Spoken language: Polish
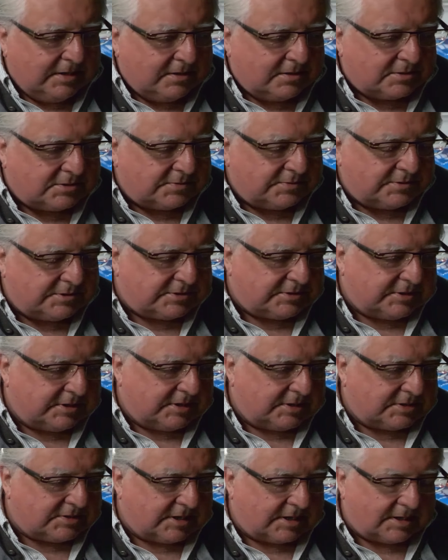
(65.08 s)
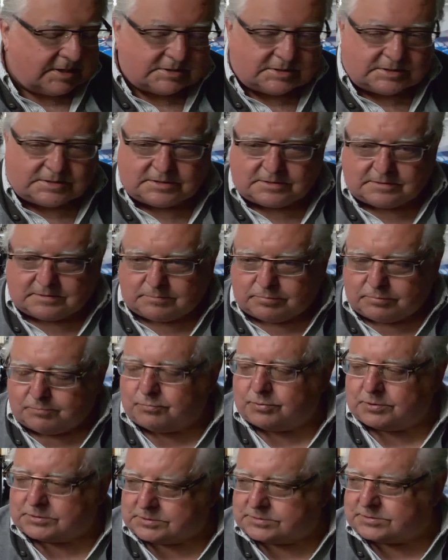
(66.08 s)
Oczywiście zaraz e,
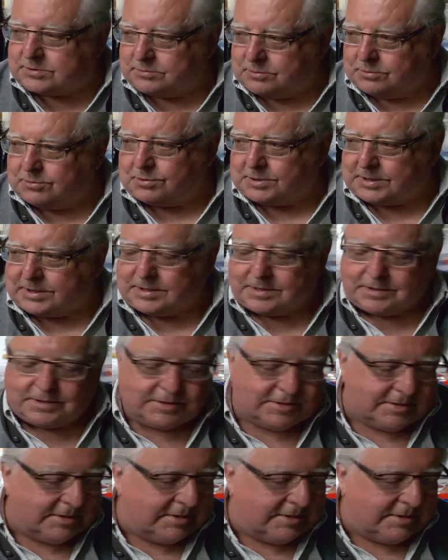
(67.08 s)
pod tą górkę